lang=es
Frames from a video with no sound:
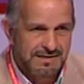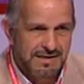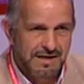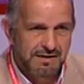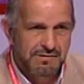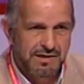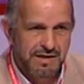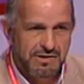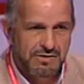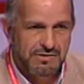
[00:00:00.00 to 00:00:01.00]
esta
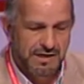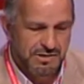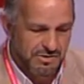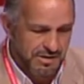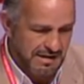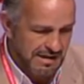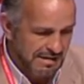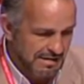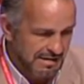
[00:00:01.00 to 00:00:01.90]
reivindicación ya histórica,